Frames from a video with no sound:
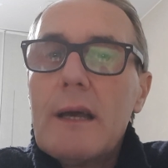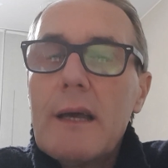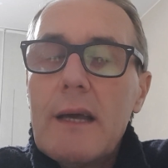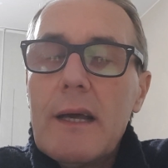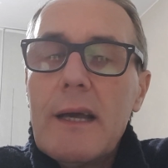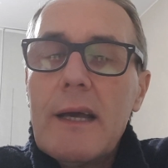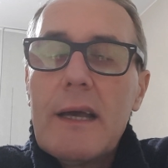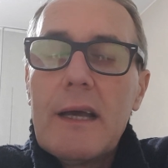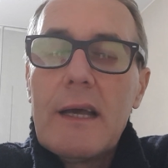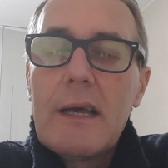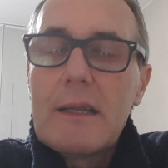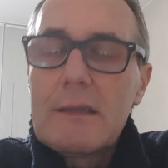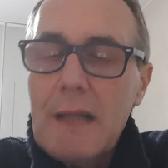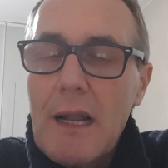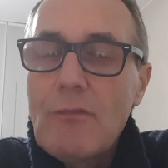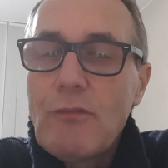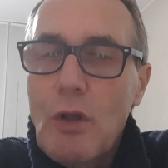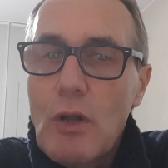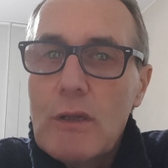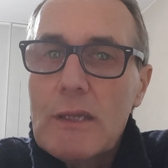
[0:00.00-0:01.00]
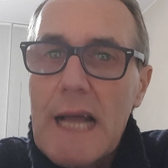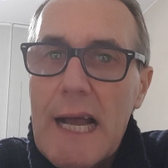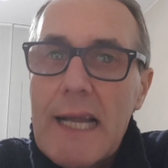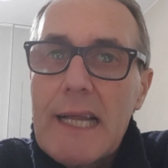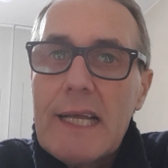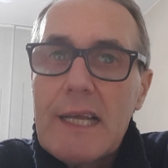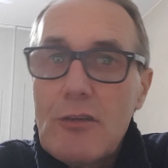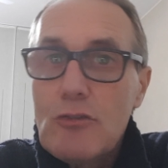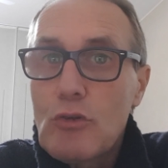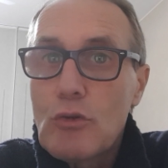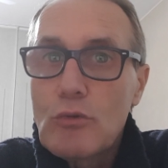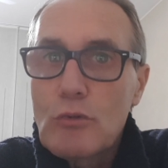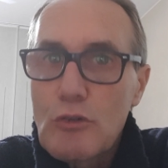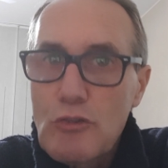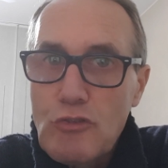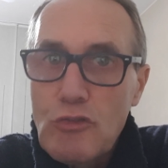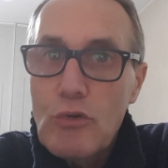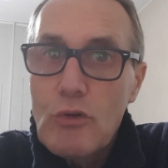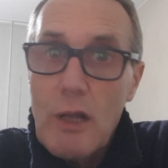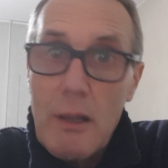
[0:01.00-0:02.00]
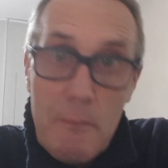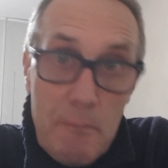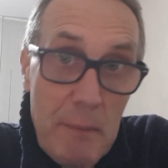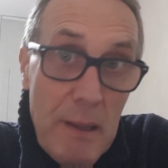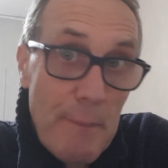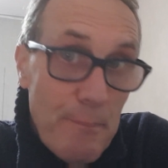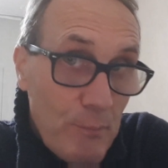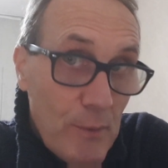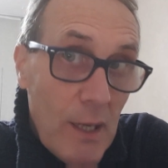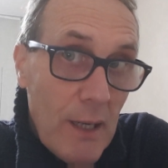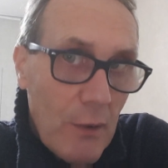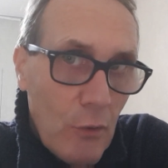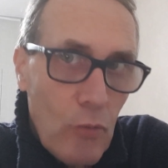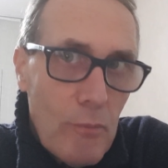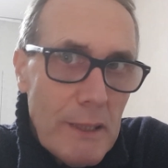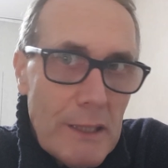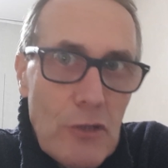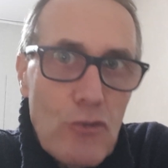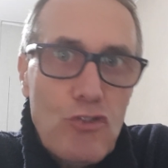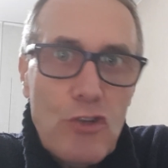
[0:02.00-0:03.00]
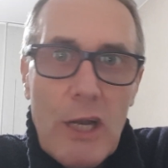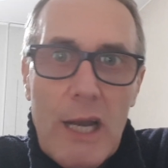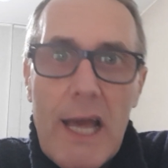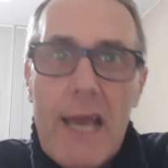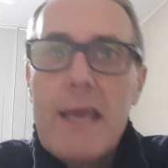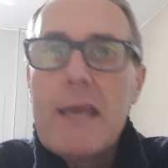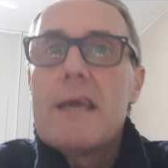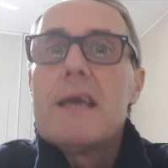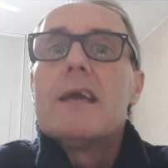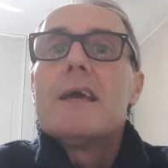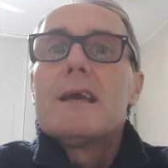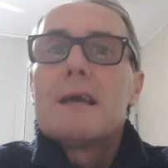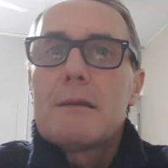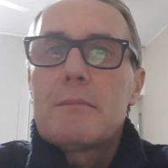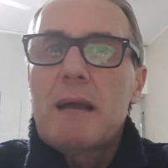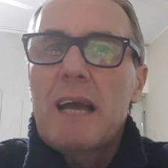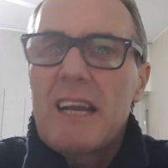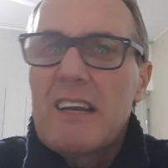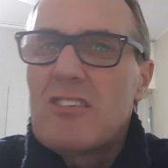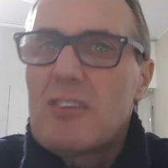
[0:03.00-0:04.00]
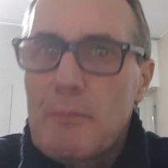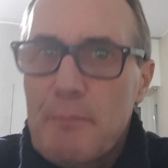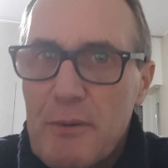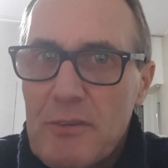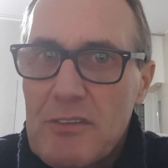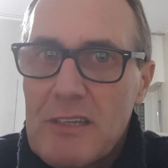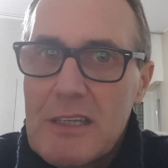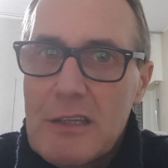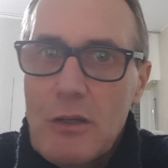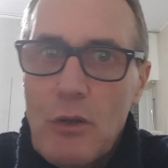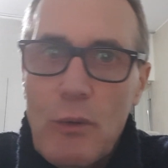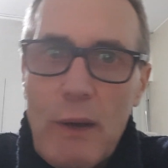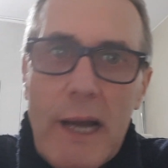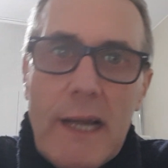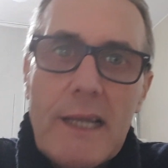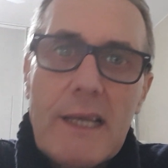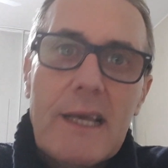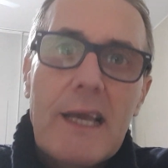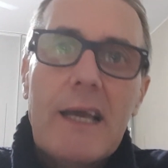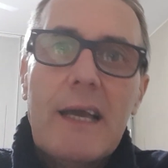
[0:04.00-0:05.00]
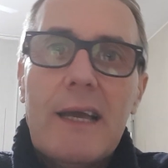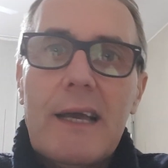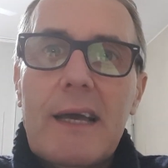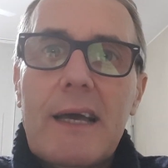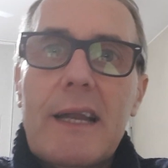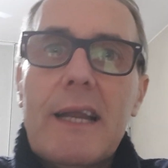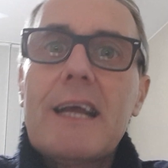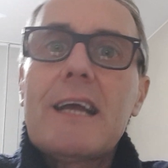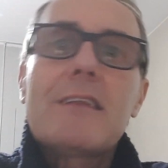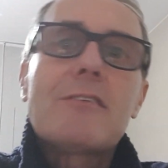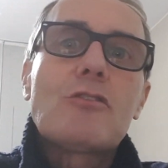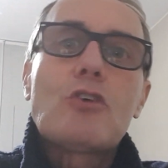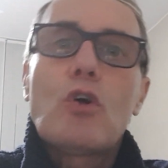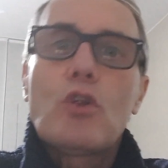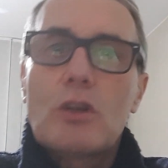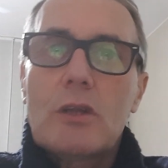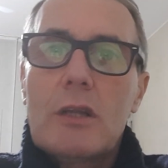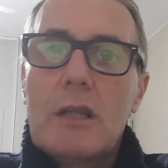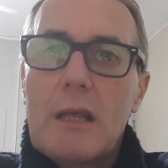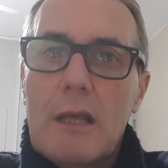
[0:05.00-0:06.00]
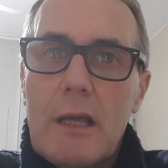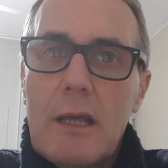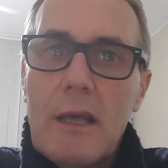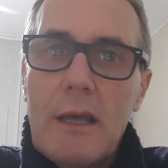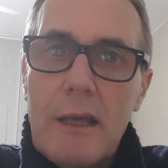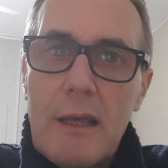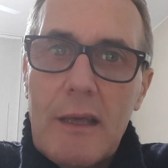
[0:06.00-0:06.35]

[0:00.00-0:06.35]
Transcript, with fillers: eh, talvolta anche sotto il sole, mentre come dice lei magari si presentano anche eh, ragazzotti eh,